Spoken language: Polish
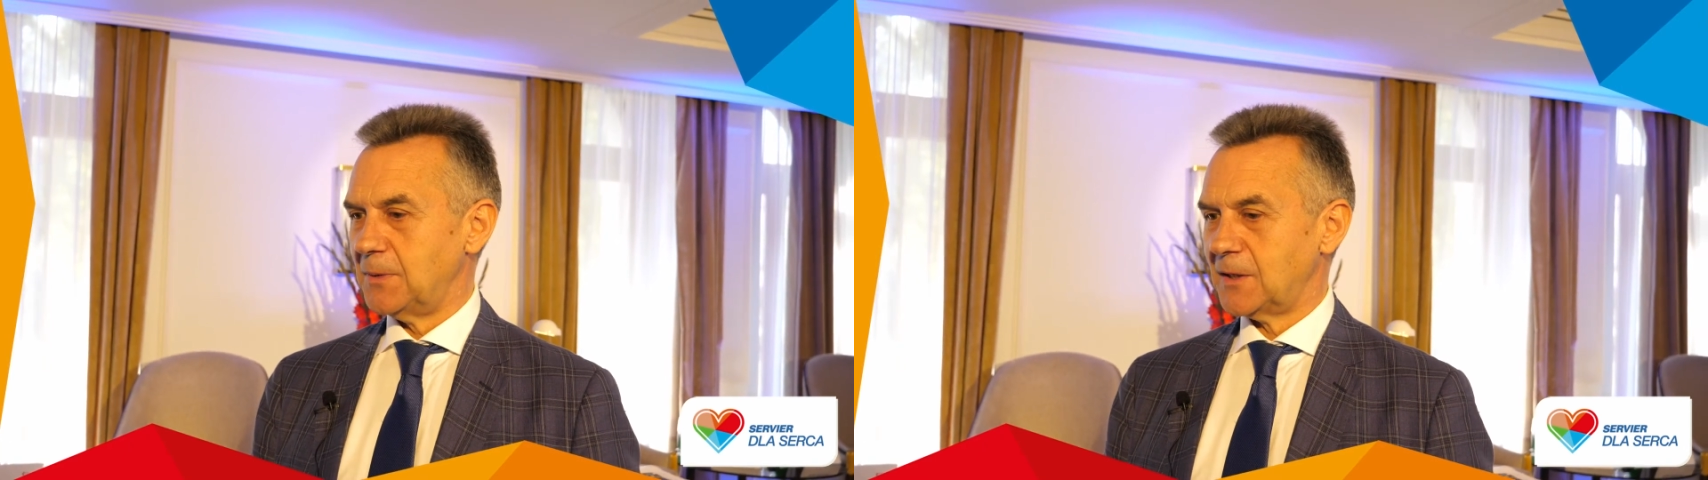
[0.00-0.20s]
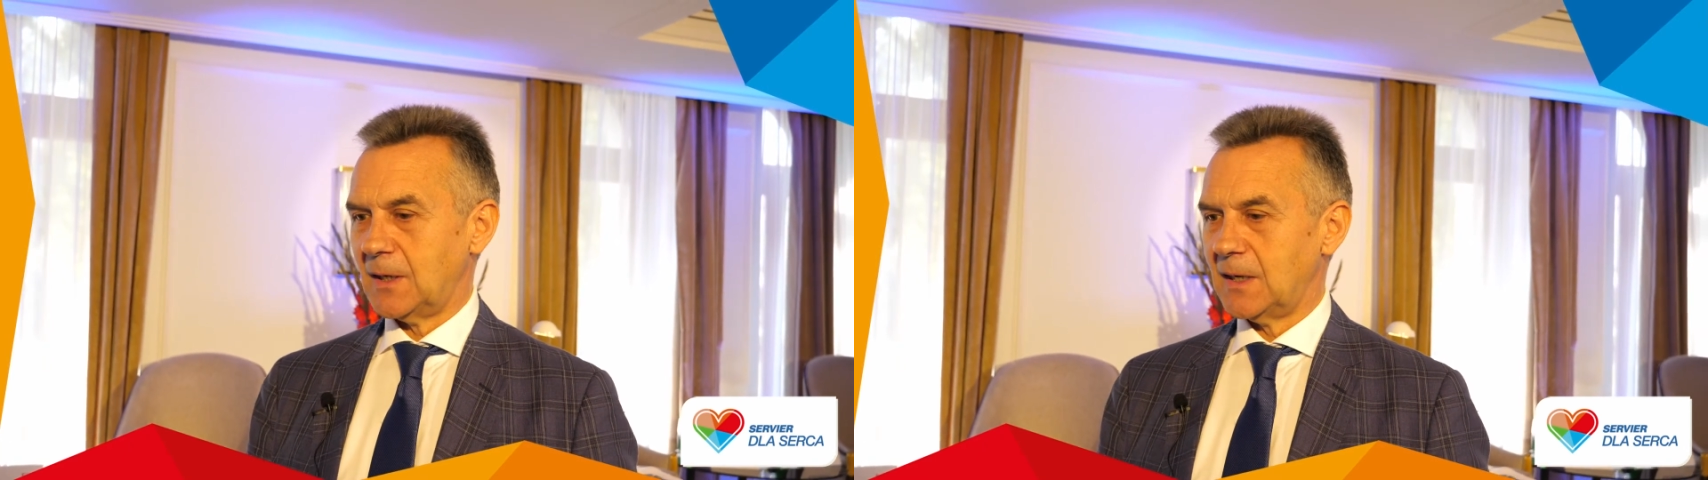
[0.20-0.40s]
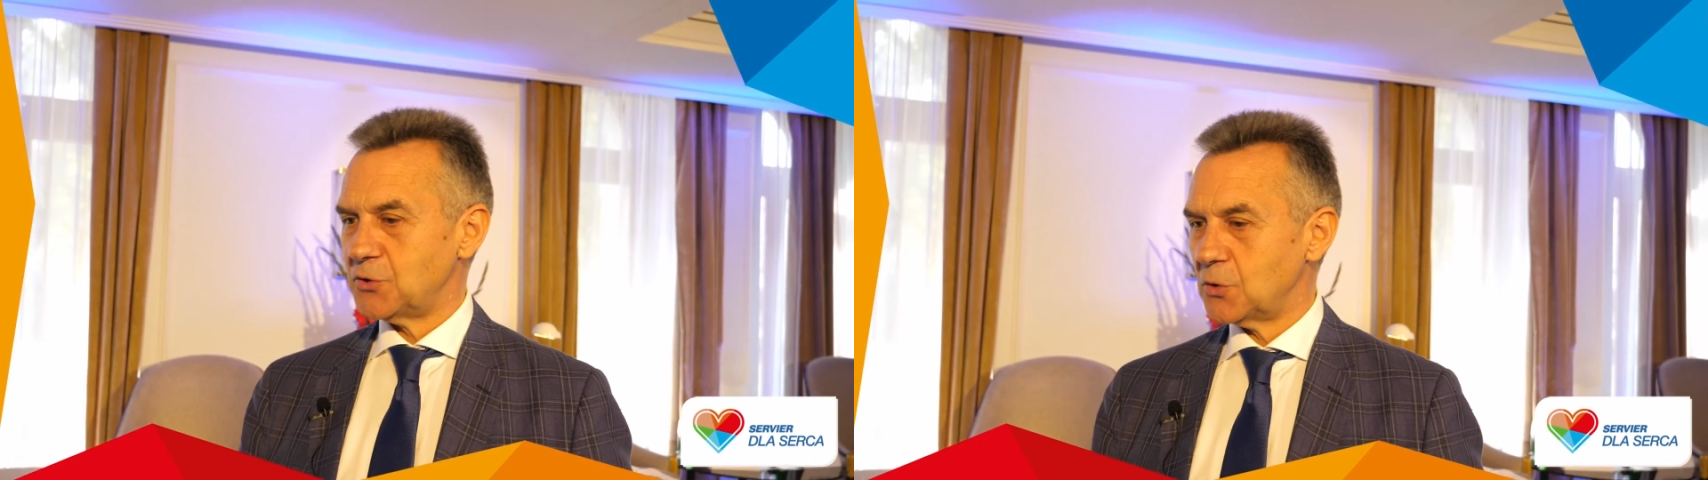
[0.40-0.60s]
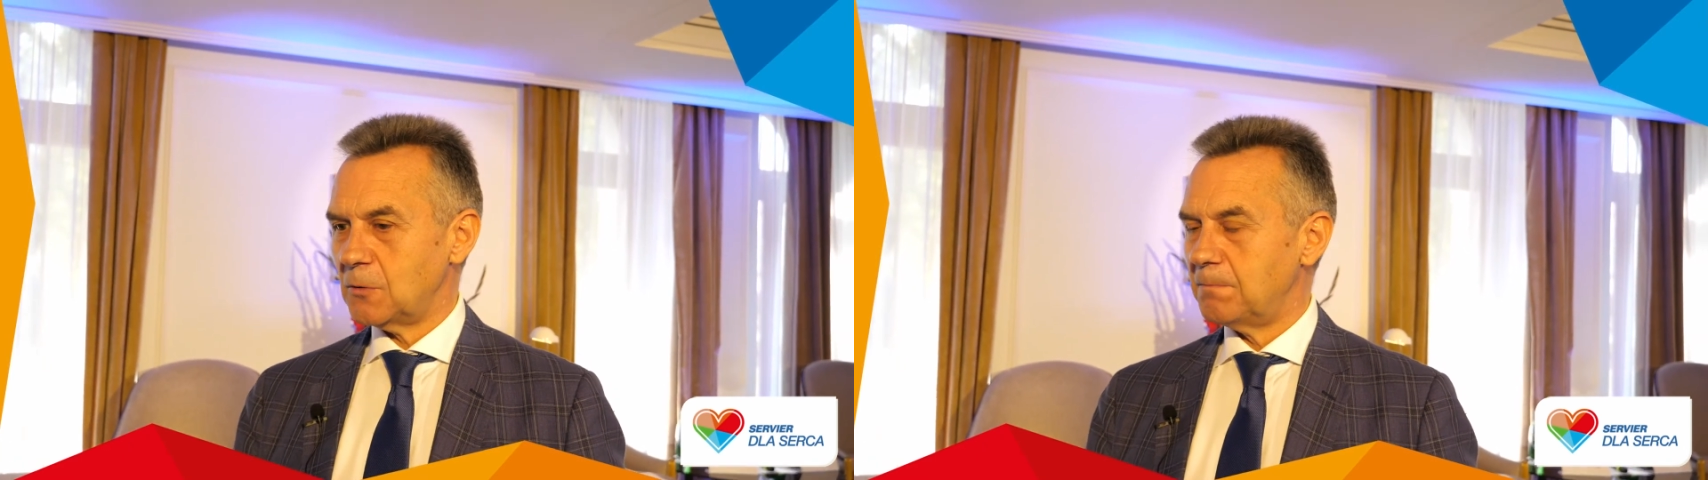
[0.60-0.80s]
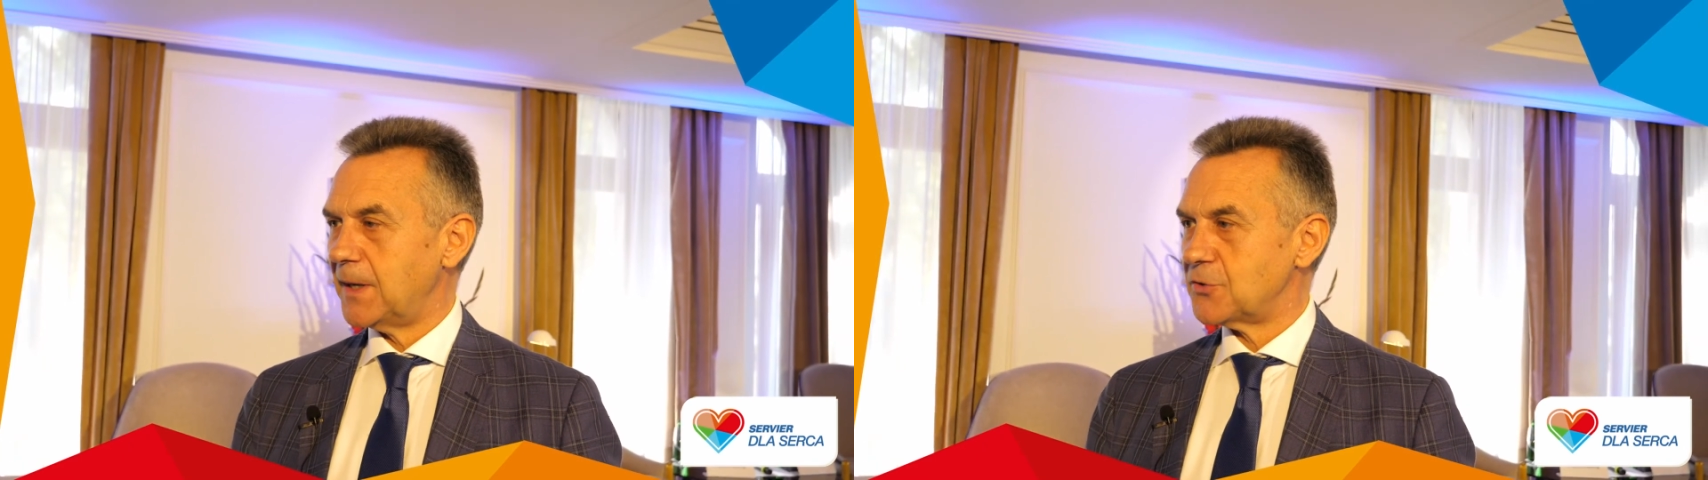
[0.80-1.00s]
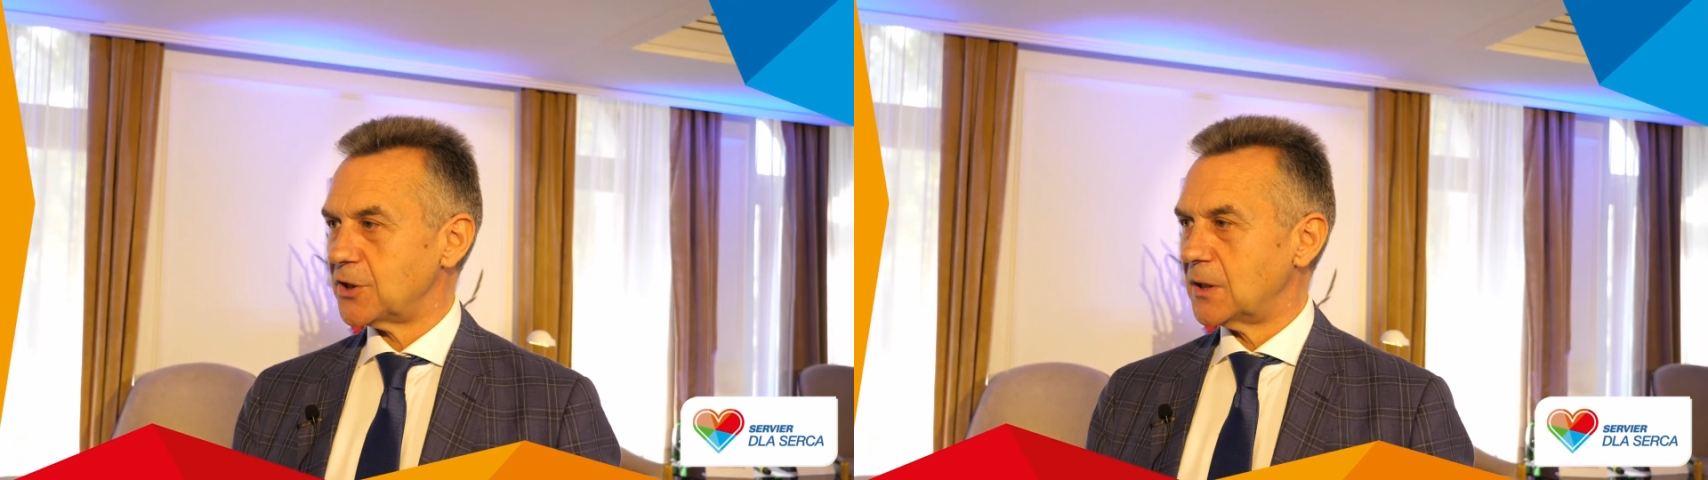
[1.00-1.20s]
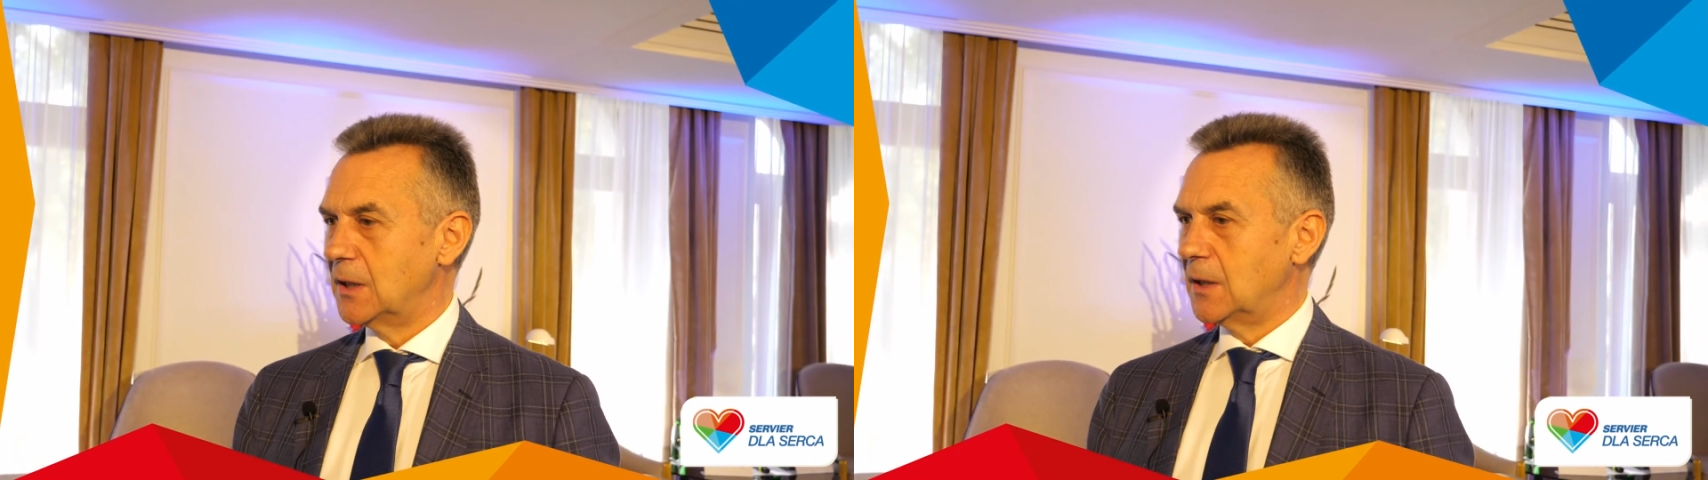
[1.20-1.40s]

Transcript: śmiertelna w ciągu pierwszych